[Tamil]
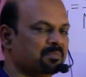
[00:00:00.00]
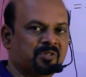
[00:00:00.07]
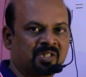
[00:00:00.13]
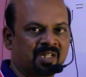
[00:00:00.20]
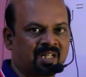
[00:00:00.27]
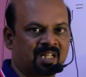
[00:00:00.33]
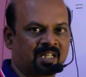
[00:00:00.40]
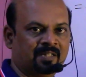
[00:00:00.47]

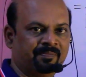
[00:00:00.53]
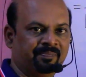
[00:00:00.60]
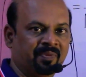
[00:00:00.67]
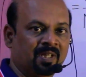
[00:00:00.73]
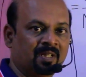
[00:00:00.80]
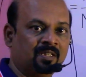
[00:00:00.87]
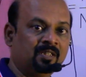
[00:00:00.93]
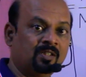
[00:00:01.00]
எம்ஜிடி
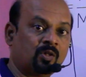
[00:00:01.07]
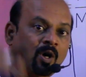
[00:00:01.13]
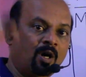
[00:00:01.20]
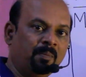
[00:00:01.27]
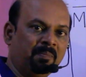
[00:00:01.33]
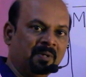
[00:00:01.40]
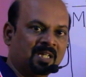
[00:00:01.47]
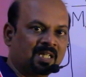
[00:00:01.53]
அது
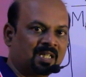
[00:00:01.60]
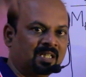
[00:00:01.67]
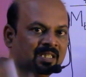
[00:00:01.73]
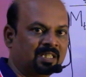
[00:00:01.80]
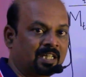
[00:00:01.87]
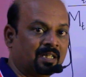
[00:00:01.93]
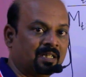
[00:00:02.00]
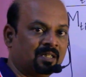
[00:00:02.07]
டாப்பில் இருக்க
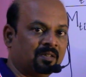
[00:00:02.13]
அந்த